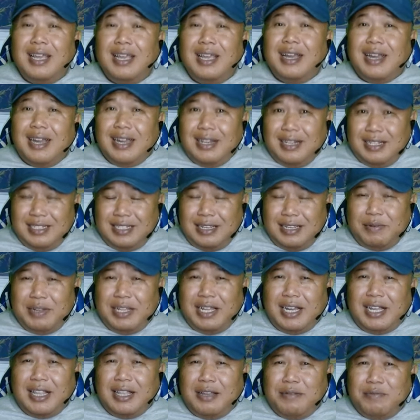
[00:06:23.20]
karena
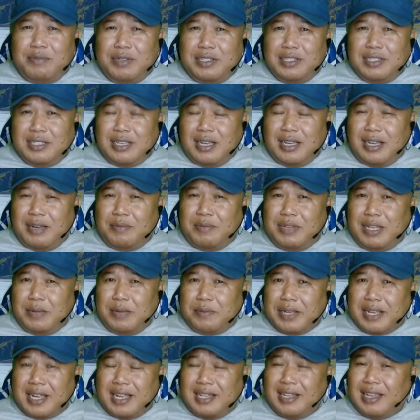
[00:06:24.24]
sahabat alam bisa
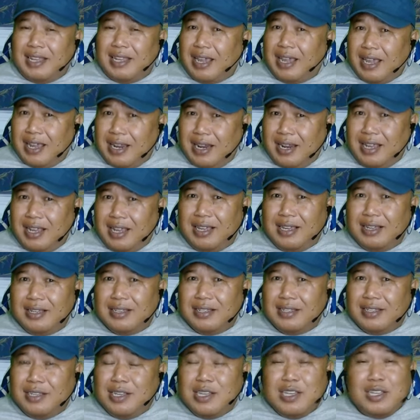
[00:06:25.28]
mendapatkan healing,
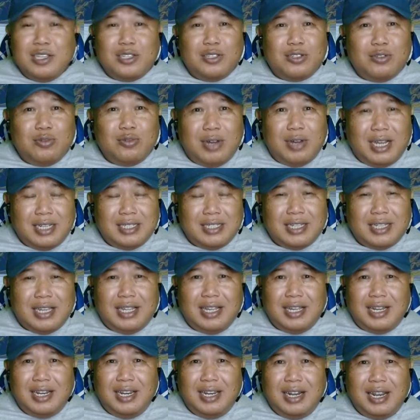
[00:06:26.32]

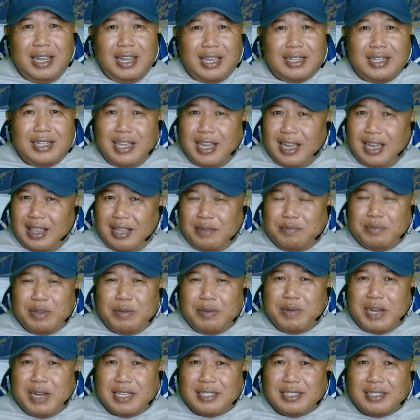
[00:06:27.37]
suasana rileks di alam
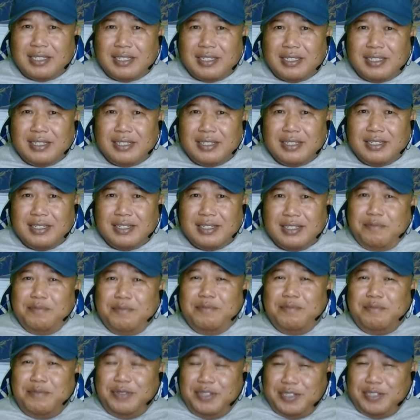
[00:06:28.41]
bebas.
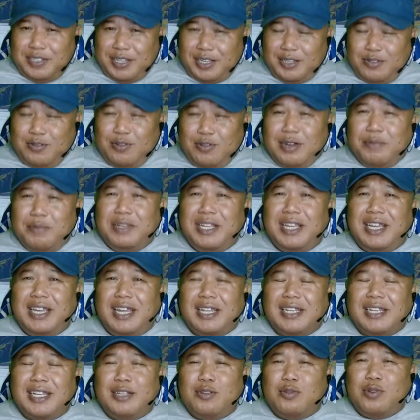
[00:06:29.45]
Bisa juga
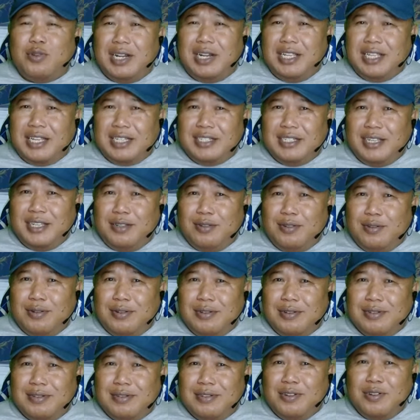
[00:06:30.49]
meningkatkan kualitas
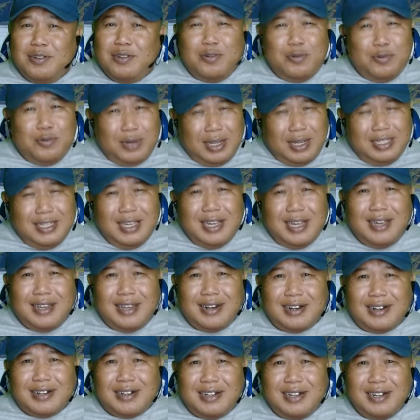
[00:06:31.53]
tidur,
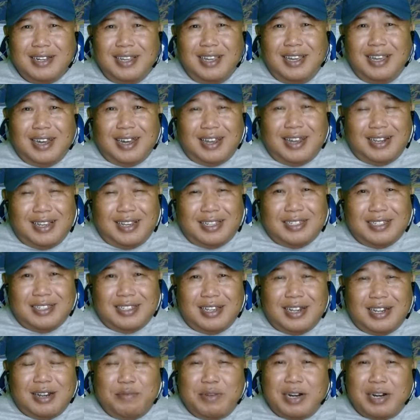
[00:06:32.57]
wajar, karena
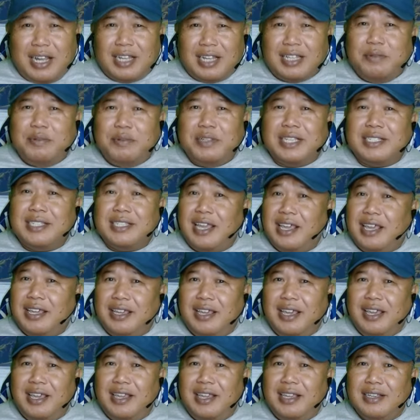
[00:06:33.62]
setelah beraktivitas
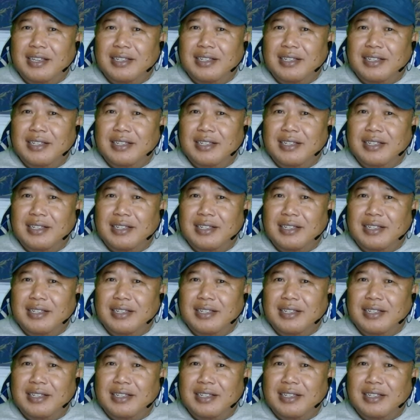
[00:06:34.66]
hiking,